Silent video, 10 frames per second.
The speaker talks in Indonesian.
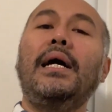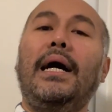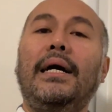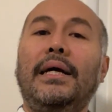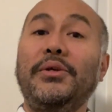
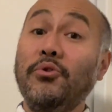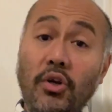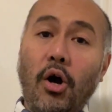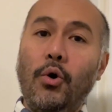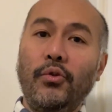uh,
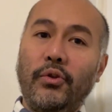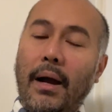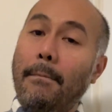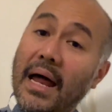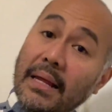Yunlong untuk
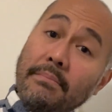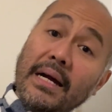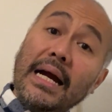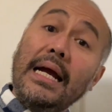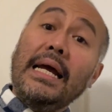kembali
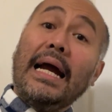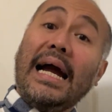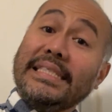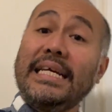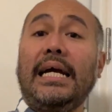
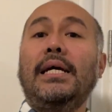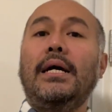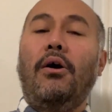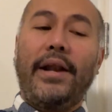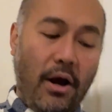mengajak
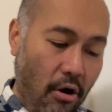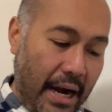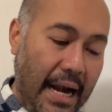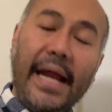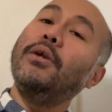
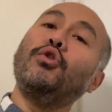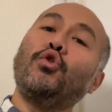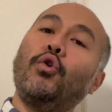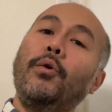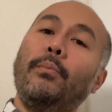orang-orang lain
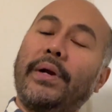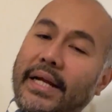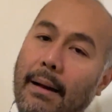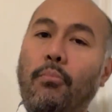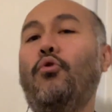untuk
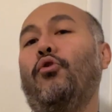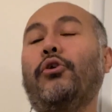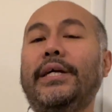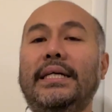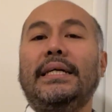bergabung
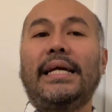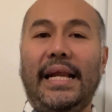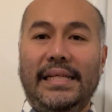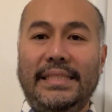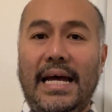ke
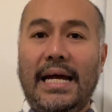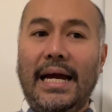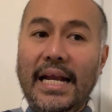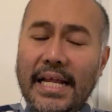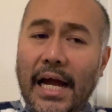gereja.
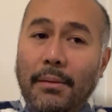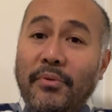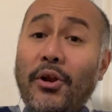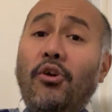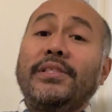Karena ini akan
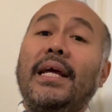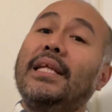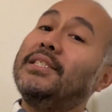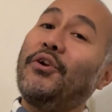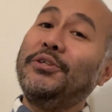menolong saya dan
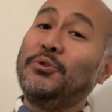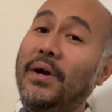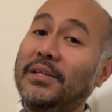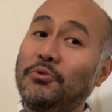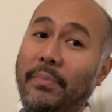saudara
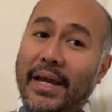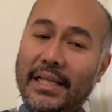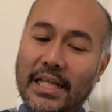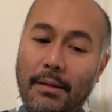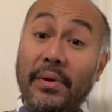juga supaya
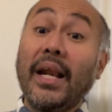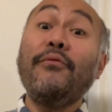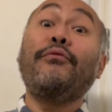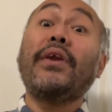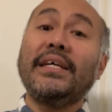kita lebih
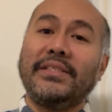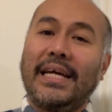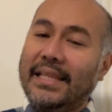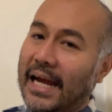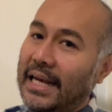refresh,
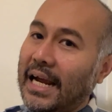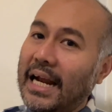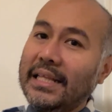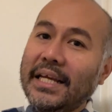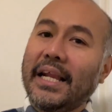katakan
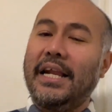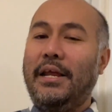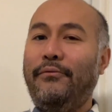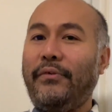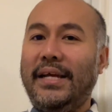kanan kiri
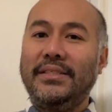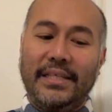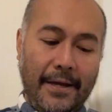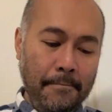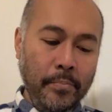refresh
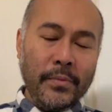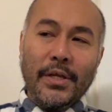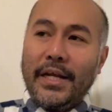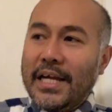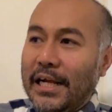ya.
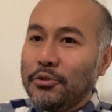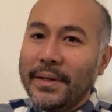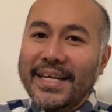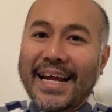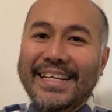Jadi nggak cuma
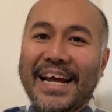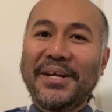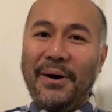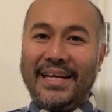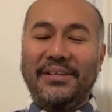dia-dia
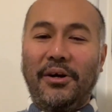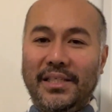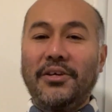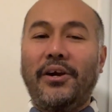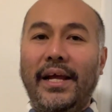doang
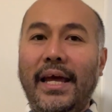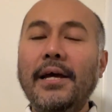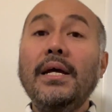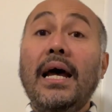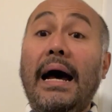saudara-saudara ya Ya.
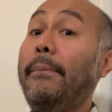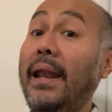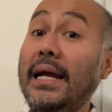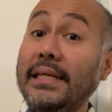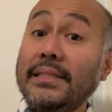
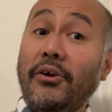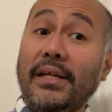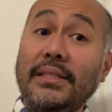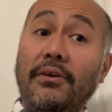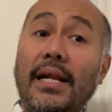Apalagi
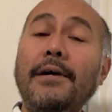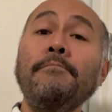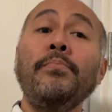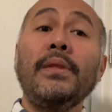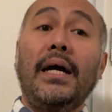saudara-saudara,
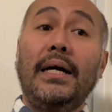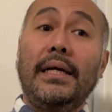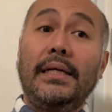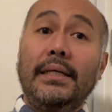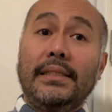uh,
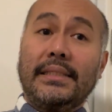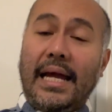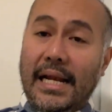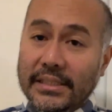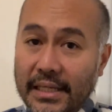
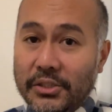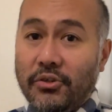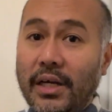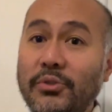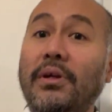sekarang saya
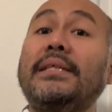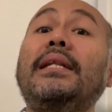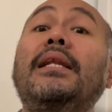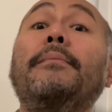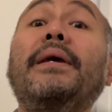juga sudah
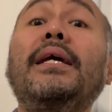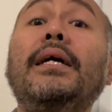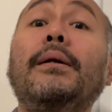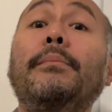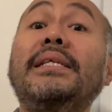lebih
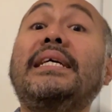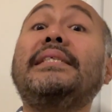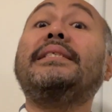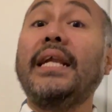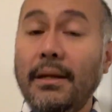bisa
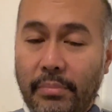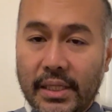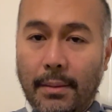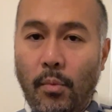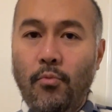sering
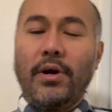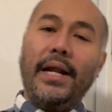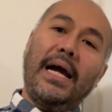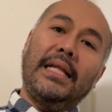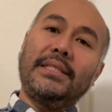bertemu muka
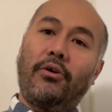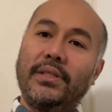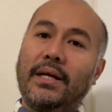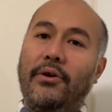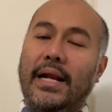dengan
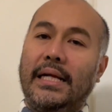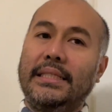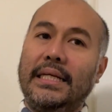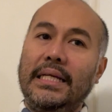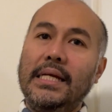saudara-saudara.
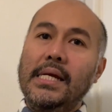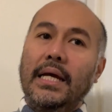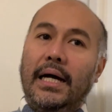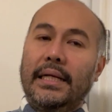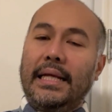Jadi
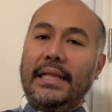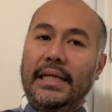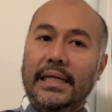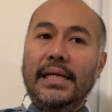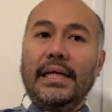uh,
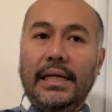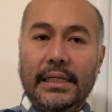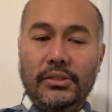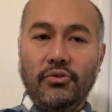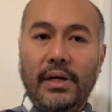nanti
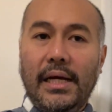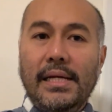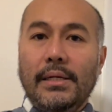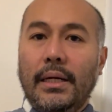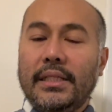uh, juga
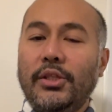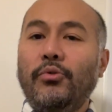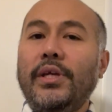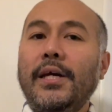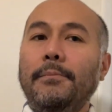uh, tentunya